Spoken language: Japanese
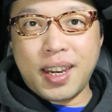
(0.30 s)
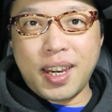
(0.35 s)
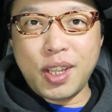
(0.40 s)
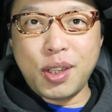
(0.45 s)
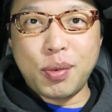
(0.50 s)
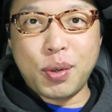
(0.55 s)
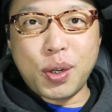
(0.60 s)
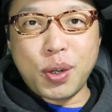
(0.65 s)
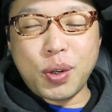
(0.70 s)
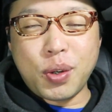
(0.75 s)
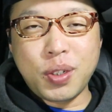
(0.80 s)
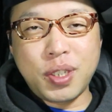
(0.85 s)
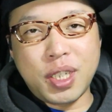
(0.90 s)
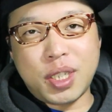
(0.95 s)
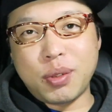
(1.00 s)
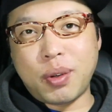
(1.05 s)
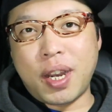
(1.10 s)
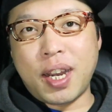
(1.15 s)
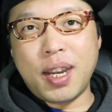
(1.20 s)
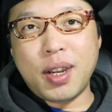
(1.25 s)
はいどうも、こん
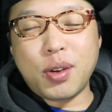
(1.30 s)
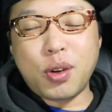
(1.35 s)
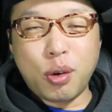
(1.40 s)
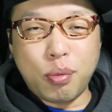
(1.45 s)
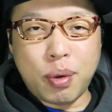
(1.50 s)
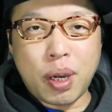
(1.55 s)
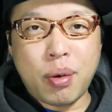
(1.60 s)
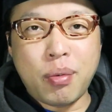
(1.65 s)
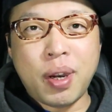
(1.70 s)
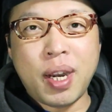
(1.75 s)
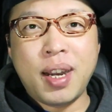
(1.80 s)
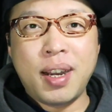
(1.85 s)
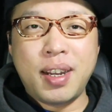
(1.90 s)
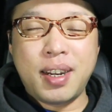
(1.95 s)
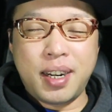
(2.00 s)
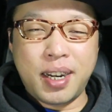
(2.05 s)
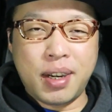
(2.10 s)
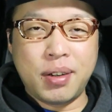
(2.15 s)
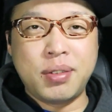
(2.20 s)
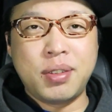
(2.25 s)
にちは。こんばんは。
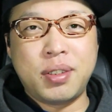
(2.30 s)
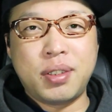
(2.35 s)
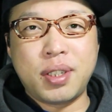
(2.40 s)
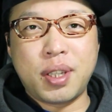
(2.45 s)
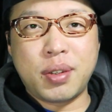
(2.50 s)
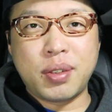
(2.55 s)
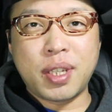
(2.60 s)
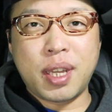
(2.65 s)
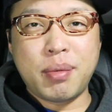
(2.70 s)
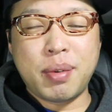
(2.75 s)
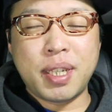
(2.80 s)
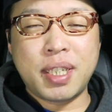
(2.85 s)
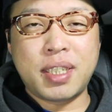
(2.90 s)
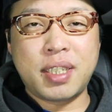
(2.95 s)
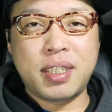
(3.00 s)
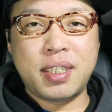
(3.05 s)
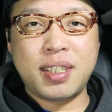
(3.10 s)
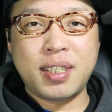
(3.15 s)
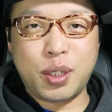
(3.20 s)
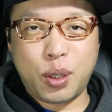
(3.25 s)
ラウンズでございま
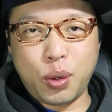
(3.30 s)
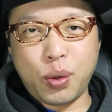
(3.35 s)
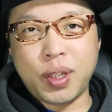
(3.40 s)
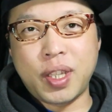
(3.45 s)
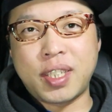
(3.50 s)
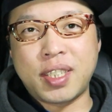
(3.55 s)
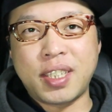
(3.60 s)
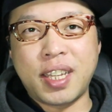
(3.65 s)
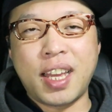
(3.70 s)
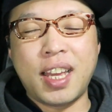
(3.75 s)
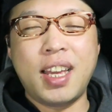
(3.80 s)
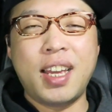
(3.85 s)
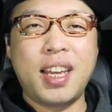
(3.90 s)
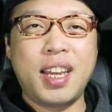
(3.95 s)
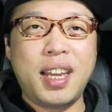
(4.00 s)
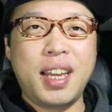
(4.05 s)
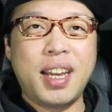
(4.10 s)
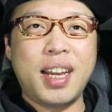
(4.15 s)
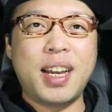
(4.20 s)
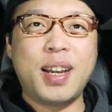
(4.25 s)
す。今日はですね、
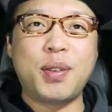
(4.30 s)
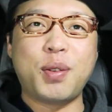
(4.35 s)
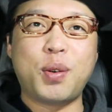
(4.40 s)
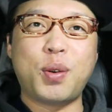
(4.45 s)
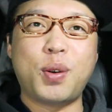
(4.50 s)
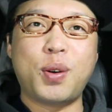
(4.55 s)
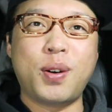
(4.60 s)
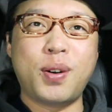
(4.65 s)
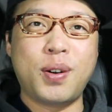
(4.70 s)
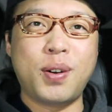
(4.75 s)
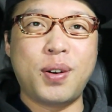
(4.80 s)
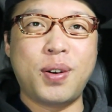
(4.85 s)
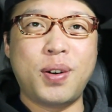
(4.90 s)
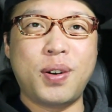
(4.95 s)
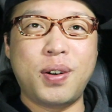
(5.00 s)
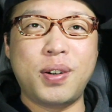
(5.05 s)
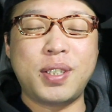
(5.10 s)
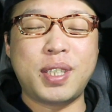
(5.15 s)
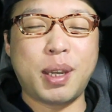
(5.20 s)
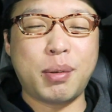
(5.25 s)
あ
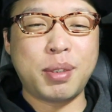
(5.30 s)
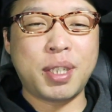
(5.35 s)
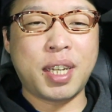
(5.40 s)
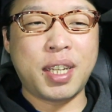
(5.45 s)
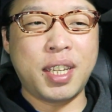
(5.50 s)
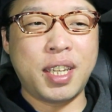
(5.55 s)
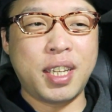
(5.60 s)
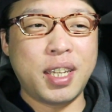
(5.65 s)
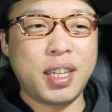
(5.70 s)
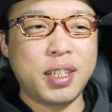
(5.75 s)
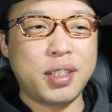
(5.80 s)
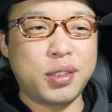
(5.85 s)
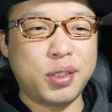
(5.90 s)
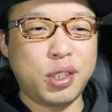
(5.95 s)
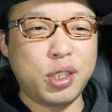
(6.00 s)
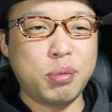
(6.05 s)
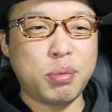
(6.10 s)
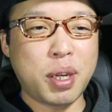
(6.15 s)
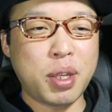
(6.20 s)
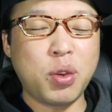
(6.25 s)
のー、久々に
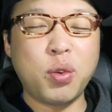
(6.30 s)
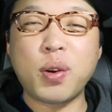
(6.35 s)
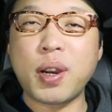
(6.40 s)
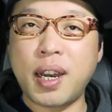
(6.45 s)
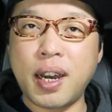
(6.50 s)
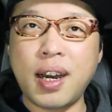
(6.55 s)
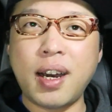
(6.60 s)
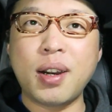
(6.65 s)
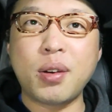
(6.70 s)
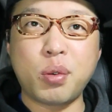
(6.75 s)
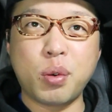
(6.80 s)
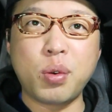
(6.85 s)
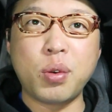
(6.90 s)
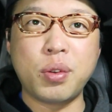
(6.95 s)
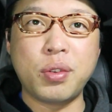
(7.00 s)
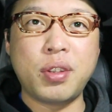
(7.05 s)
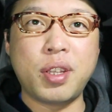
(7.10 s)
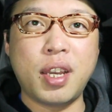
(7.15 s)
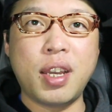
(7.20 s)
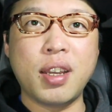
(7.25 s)
車の
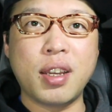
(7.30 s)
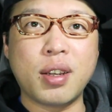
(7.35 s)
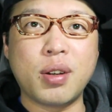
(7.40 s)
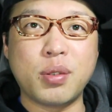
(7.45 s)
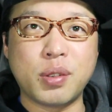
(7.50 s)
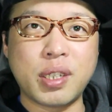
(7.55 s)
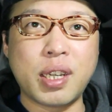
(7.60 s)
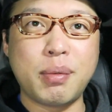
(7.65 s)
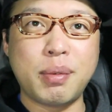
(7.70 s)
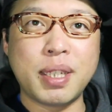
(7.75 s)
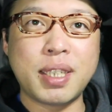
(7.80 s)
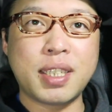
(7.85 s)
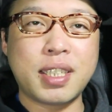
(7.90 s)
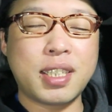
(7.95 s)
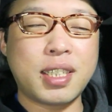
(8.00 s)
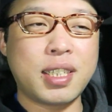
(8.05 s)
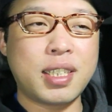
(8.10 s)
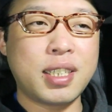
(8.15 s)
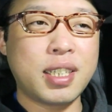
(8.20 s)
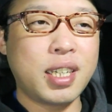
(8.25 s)
カーコロンでございま
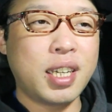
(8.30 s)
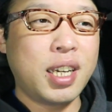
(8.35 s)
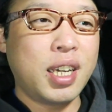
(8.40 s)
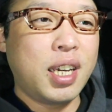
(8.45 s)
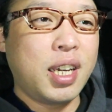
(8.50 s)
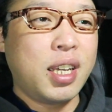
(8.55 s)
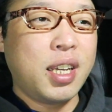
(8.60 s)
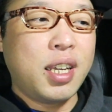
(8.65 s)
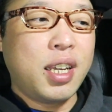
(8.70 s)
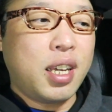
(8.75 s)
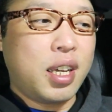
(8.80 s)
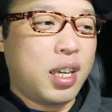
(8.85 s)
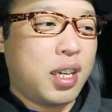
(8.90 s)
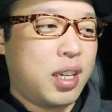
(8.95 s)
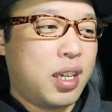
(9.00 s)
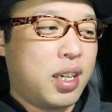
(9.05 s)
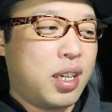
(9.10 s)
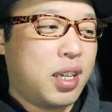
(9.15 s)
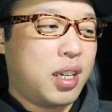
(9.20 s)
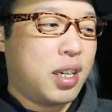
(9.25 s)
す。
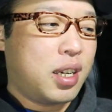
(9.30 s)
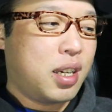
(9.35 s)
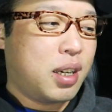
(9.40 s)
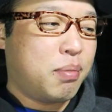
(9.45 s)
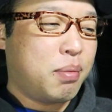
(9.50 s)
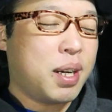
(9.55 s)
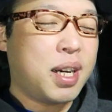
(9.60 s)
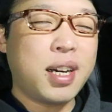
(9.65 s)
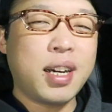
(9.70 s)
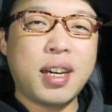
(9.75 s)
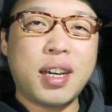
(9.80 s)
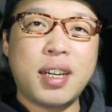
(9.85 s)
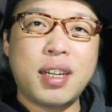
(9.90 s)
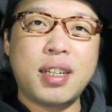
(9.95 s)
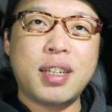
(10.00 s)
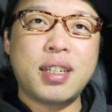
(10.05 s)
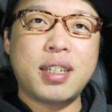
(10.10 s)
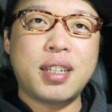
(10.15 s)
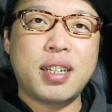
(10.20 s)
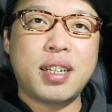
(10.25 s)
えー、
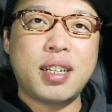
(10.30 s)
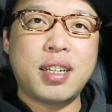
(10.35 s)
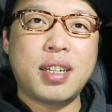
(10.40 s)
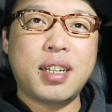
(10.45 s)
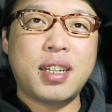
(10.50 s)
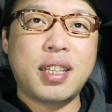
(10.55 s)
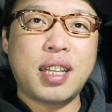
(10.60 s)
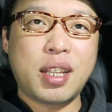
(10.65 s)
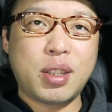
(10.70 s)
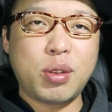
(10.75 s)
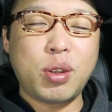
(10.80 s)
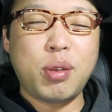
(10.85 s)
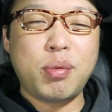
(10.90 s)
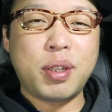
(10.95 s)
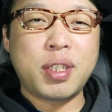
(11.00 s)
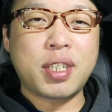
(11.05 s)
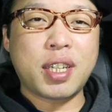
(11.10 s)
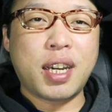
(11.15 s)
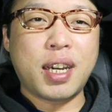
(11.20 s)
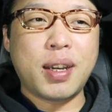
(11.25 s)
まあ、なんと言い
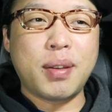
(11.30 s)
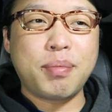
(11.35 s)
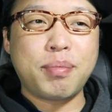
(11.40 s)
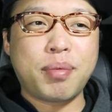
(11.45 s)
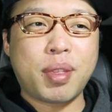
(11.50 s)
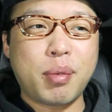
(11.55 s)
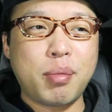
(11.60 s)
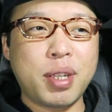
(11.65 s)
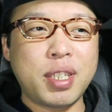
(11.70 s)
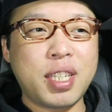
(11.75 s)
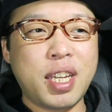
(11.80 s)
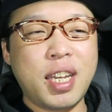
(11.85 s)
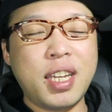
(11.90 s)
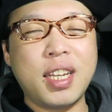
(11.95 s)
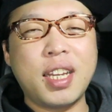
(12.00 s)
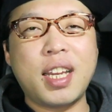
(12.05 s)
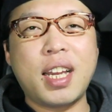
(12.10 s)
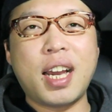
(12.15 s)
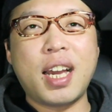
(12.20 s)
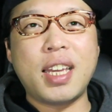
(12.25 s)
ますか。まあ、
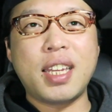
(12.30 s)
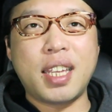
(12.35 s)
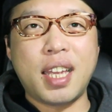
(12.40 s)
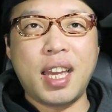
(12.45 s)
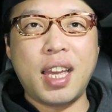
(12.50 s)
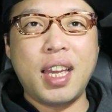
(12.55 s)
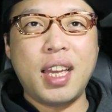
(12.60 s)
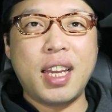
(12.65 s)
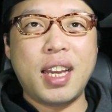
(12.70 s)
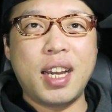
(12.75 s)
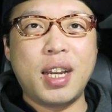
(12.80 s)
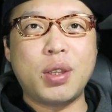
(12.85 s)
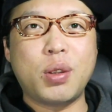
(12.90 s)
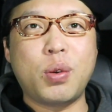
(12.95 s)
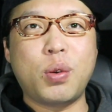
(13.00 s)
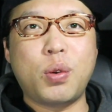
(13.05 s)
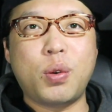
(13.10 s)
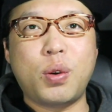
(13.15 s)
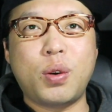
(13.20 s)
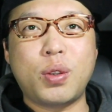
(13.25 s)
前回ね、あ
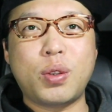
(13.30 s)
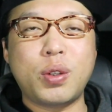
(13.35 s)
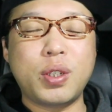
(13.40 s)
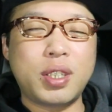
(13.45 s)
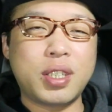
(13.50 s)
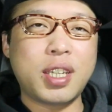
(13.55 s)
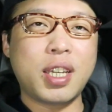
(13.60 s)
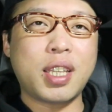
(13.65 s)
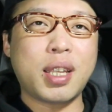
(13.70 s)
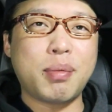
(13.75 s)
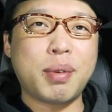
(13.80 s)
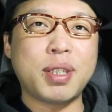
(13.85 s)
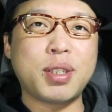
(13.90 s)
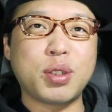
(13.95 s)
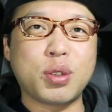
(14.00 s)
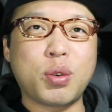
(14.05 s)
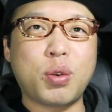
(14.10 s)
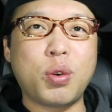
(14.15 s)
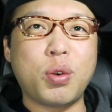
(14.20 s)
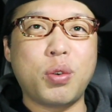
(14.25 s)
のー、取り付けたま
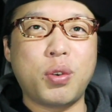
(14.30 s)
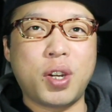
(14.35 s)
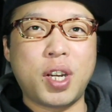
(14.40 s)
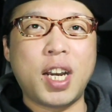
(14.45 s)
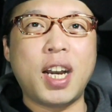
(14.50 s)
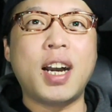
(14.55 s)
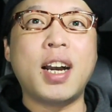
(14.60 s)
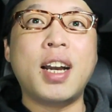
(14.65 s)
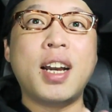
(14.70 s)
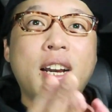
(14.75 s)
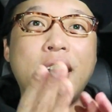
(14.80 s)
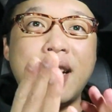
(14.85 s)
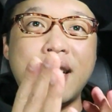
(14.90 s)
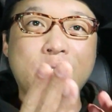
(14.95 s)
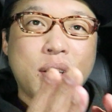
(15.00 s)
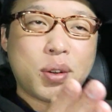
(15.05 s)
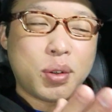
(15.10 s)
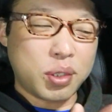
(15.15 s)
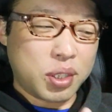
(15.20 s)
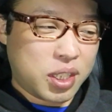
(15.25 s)
ずコロンが、
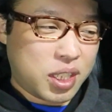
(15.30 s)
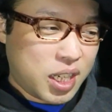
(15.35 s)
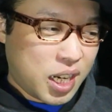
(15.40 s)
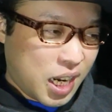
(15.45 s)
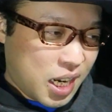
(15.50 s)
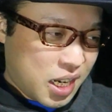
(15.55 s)
こち